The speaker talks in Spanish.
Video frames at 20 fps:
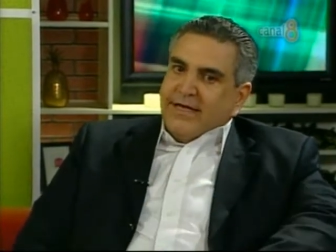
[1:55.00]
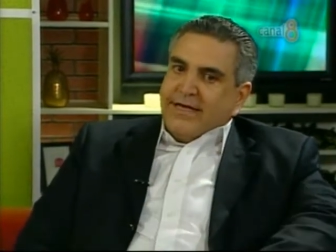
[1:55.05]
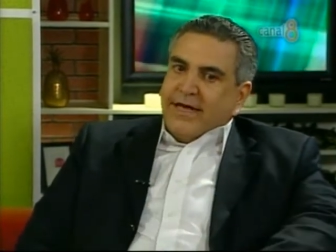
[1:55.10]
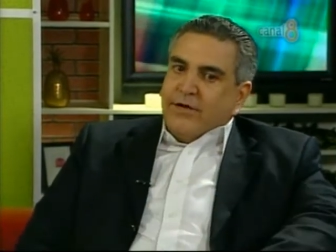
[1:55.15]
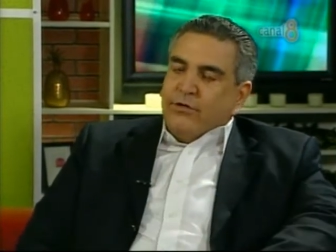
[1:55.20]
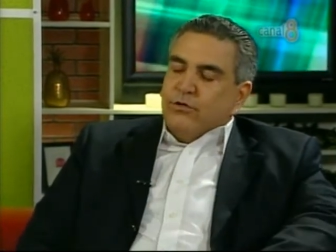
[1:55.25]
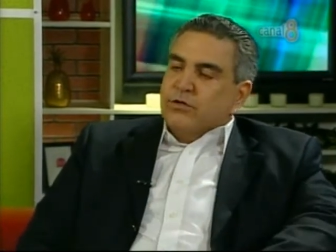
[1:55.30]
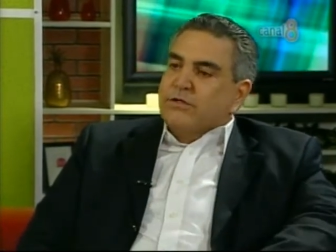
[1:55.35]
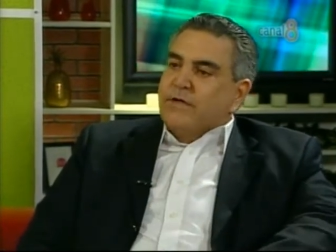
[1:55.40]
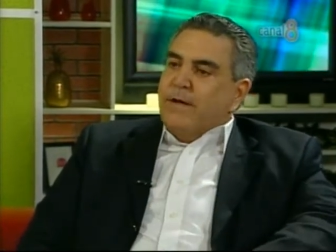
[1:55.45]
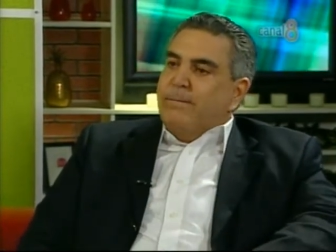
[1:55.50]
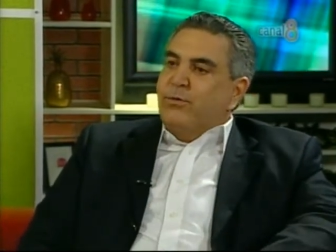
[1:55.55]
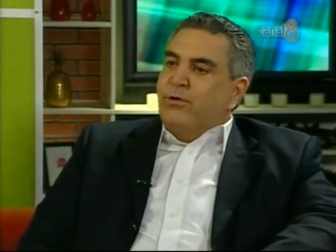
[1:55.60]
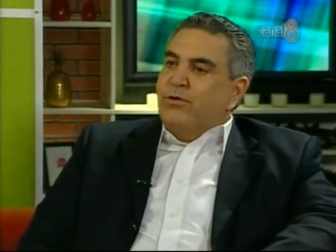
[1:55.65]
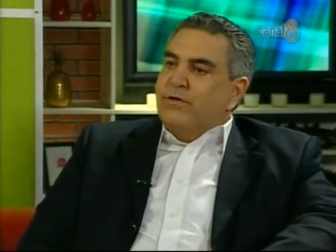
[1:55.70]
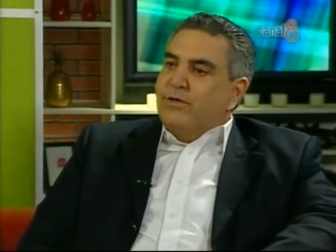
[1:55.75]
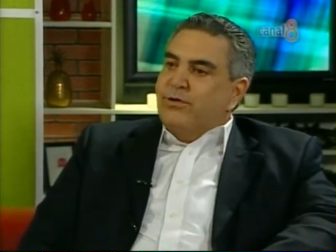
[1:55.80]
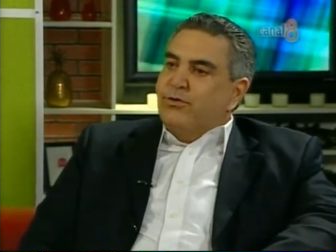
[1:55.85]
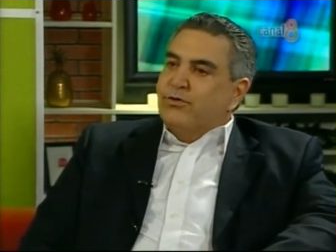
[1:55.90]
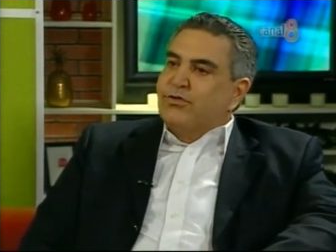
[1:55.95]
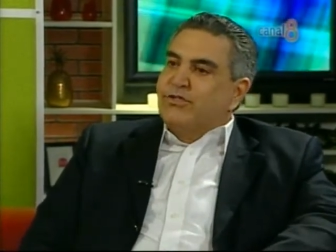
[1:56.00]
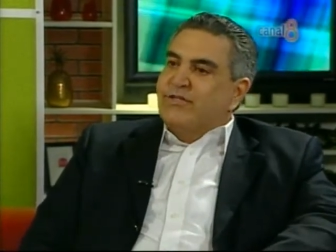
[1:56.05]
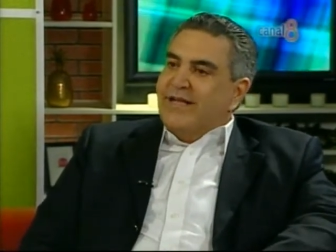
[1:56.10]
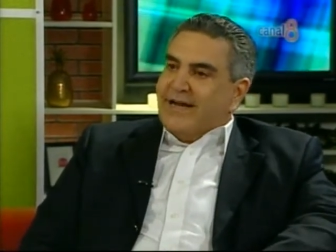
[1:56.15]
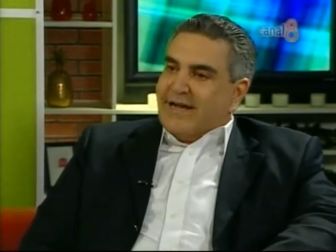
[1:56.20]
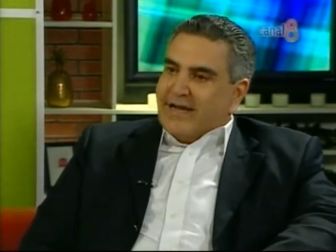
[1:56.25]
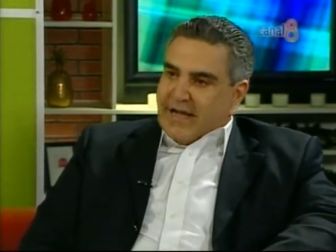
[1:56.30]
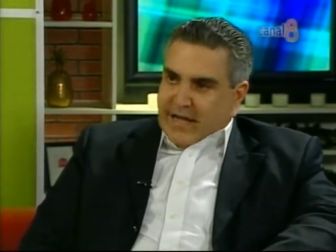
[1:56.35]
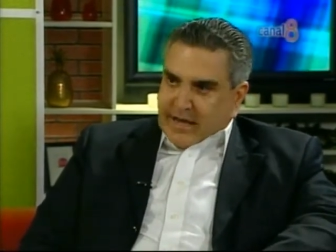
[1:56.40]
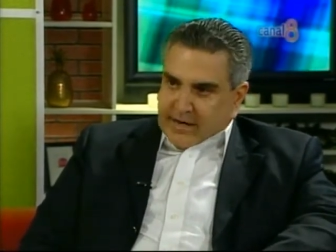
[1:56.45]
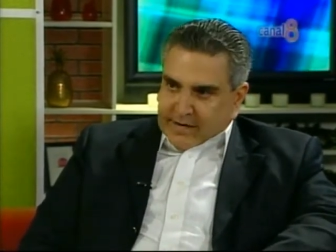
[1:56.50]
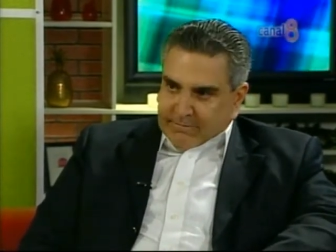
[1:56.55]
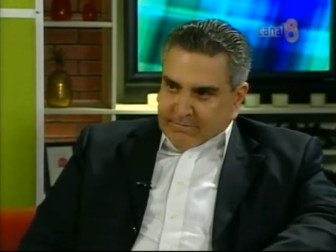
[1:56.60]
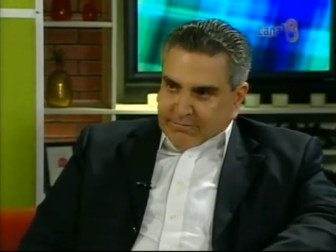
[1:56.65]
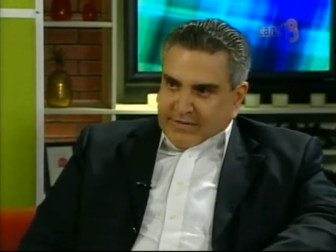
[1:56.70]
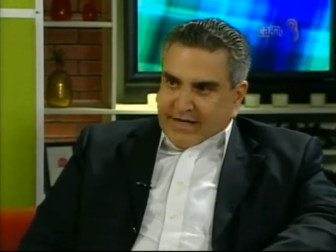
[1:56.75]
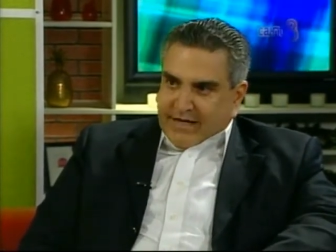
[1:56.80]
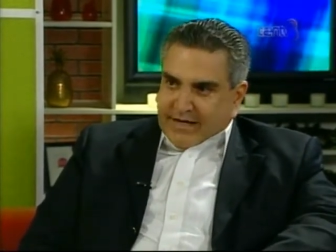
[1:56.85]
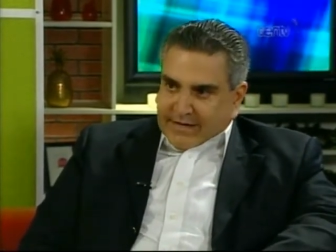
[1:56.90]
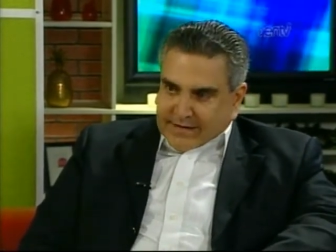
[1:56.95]
que no se ha podido
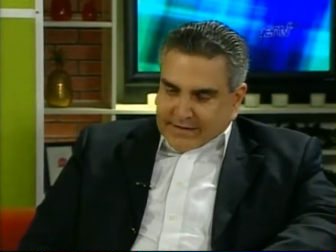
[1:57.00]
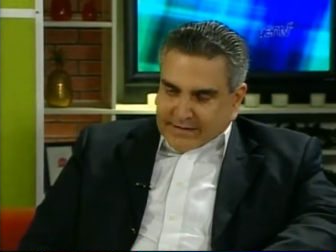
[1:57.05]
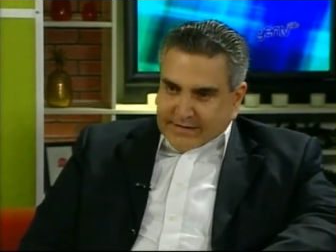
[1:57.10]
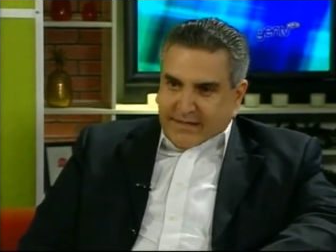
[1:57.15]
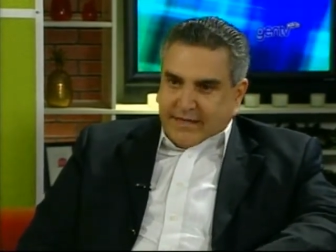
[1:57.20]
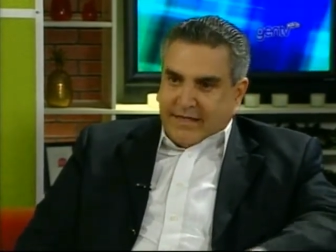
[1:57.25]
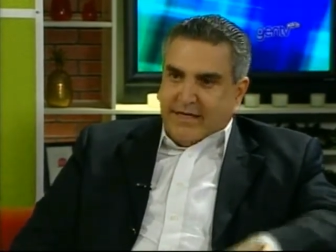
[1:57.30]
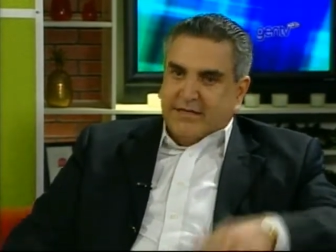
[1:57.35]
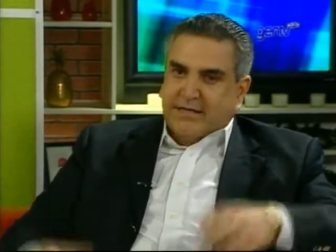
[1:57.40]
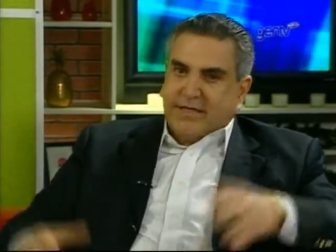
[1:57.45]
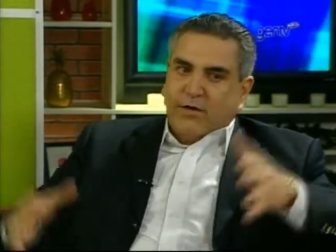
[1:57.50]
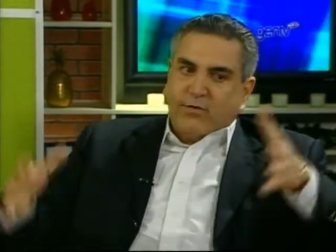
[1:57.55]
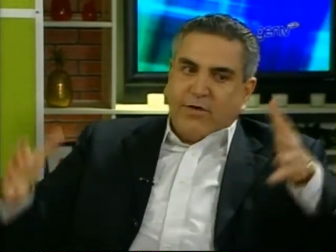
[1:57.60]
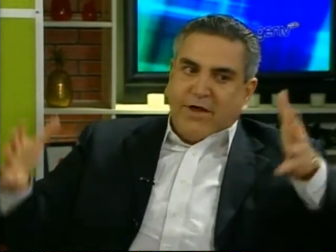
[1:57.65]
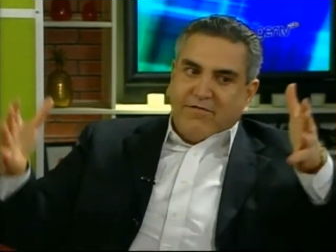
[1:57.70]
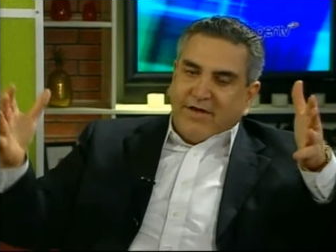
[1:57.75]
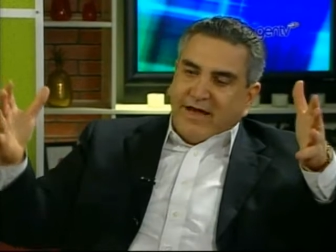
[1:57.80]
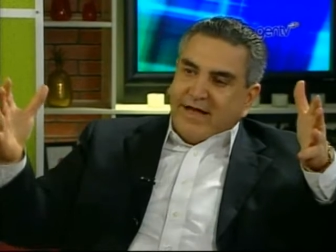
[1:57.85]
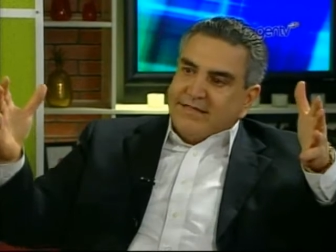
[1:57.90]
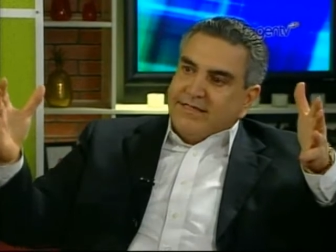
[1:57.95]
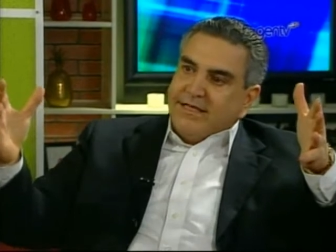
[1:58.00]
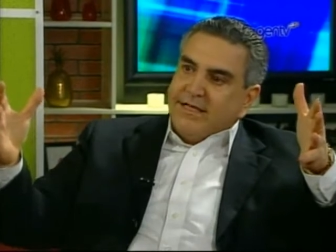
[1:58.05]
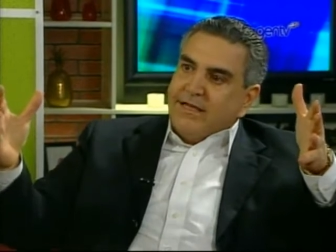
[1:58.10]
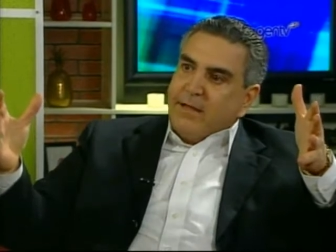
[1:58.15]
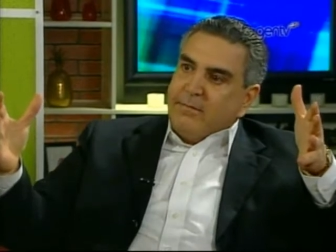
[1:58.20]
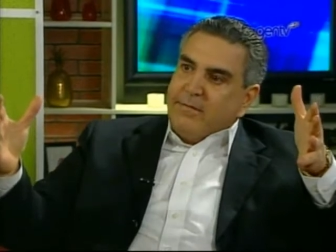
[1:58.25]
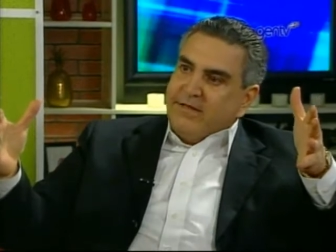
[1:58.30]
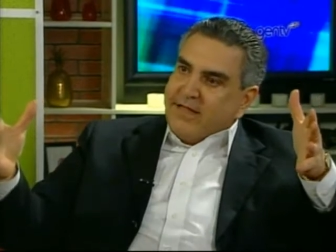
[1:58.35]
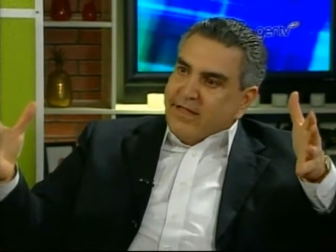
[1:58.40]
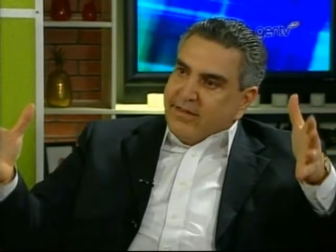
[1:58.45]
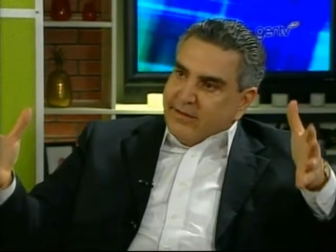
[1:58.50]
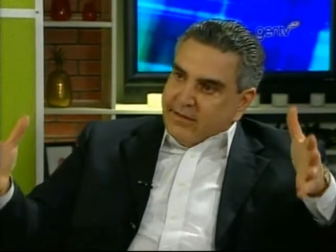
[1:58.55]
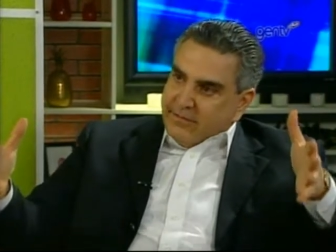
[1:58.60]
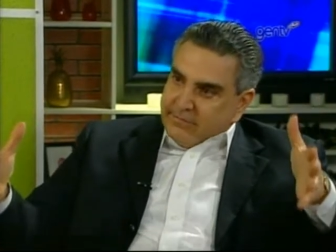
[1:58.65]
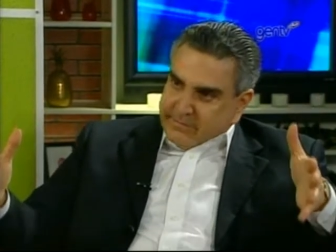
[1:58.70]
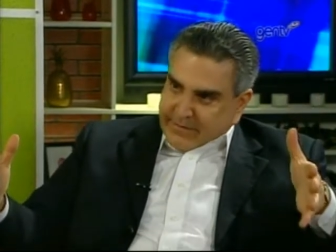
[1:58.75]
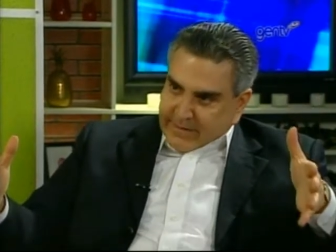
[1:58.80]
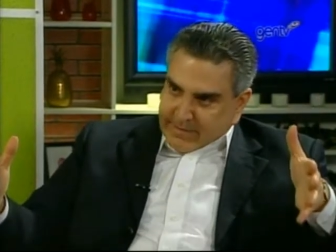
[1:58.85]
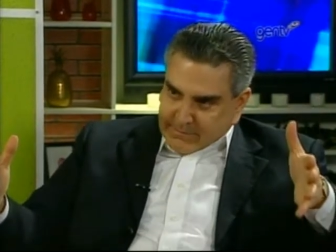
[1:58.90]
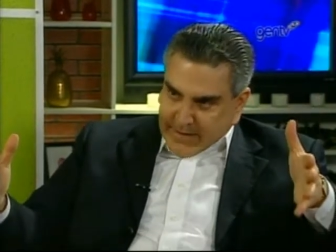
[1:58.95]
cerrar. Quiere decir, esta era una base en la mitad
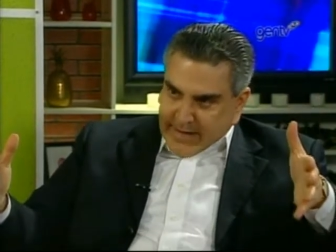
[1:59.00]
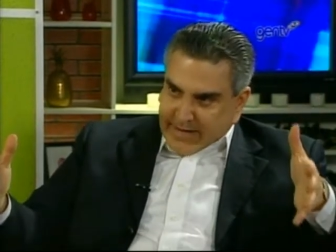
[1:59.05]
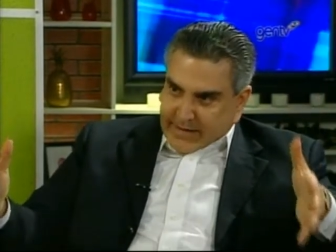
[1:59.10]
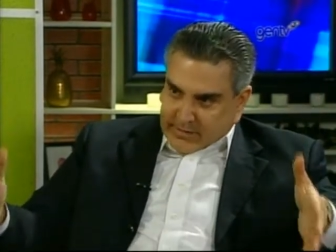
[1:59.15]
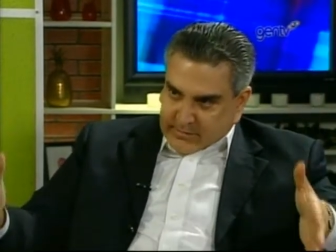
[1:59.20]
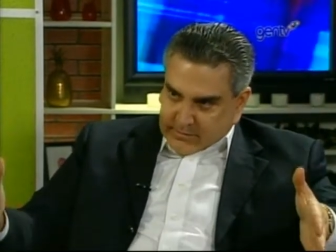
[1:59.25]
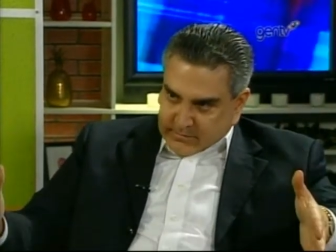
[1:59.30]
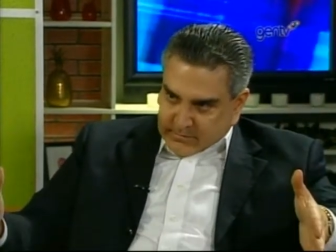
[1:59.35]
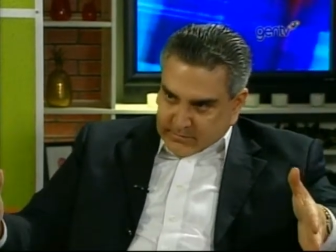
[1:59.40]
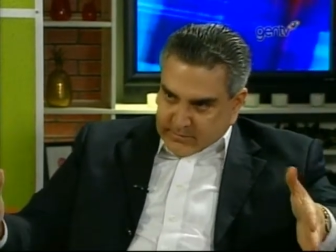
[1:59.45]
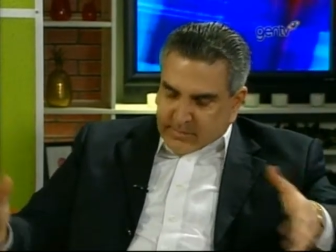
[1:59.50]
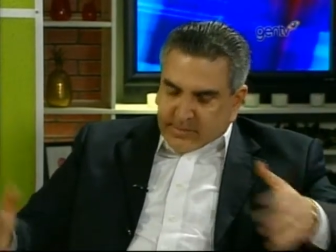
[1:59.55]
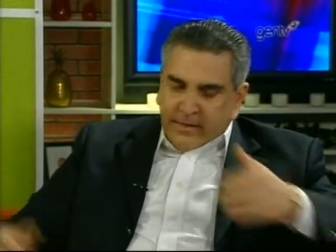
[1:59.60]
del, mar,